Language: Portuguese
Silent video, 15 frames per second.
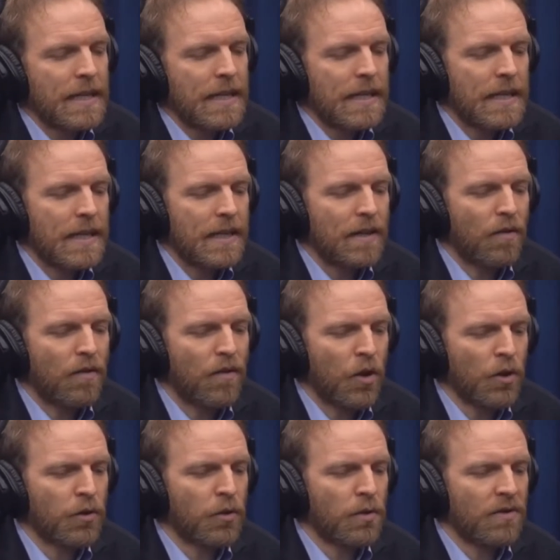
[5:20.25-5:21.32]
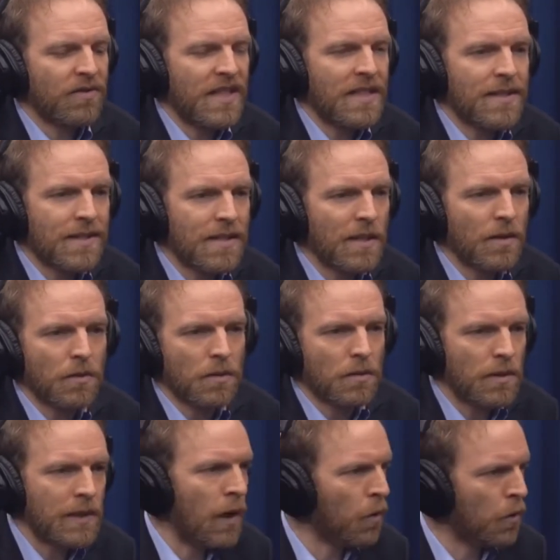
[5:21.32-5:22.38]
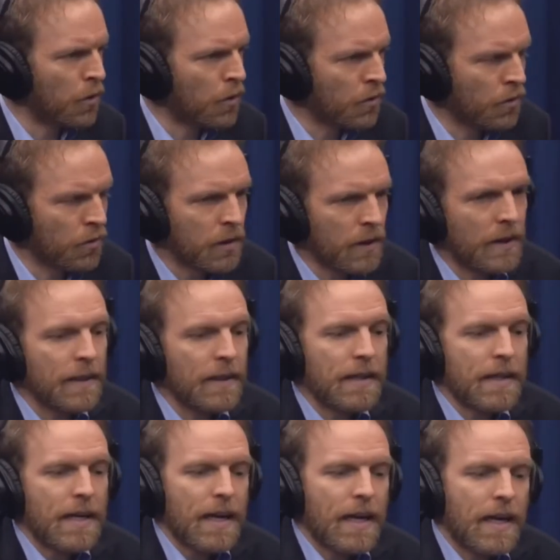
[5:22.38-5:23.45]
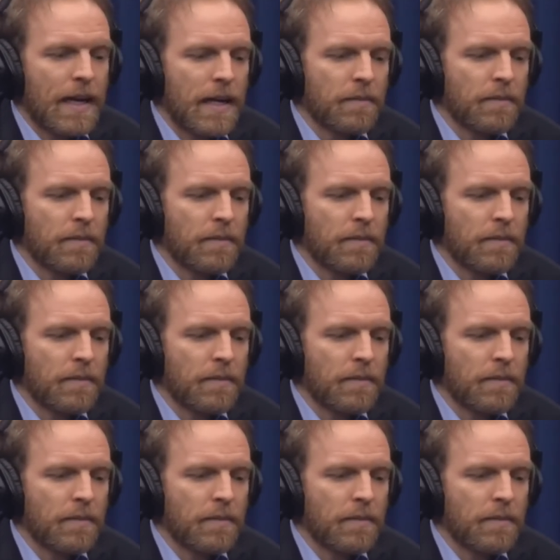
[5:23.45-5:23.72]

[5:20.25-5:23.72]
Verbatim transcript: é, voto vencido na ONU, é,